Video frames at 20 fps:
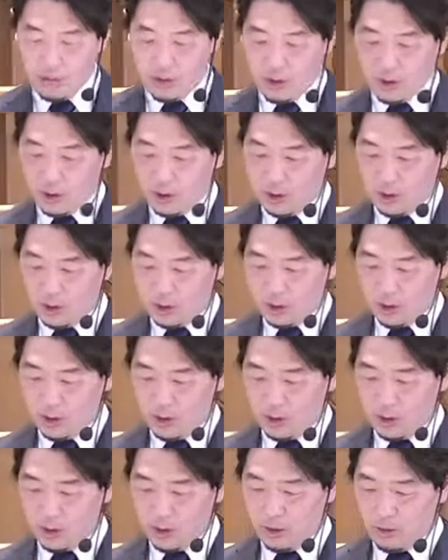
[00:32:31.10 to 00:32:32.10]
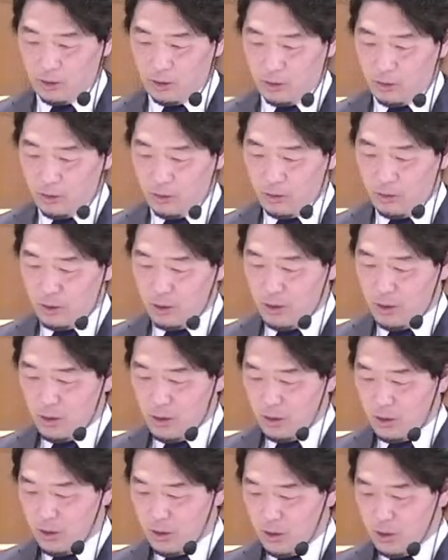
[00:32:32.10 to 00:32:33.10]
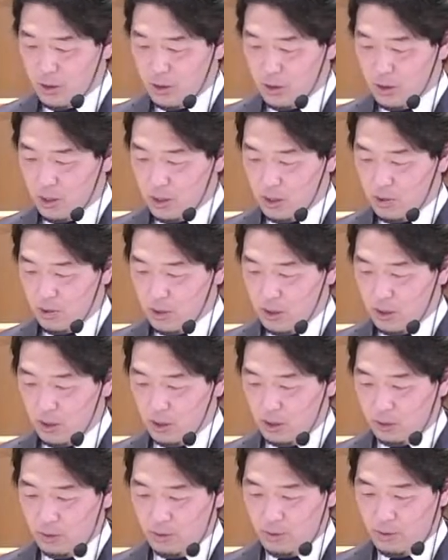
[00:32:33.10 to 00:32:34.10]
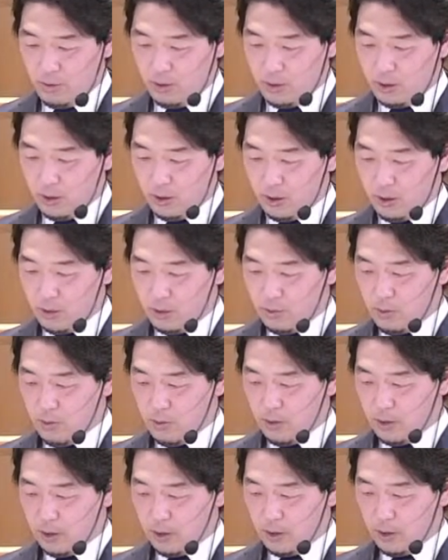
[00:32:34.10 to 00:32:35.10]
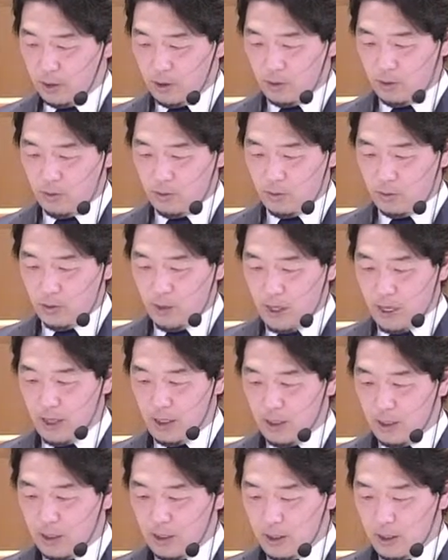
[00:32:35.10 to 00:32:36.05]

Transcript: 番下でしたですかねちょっと線を引いてなくて見失ってしまいましたけれどもあ、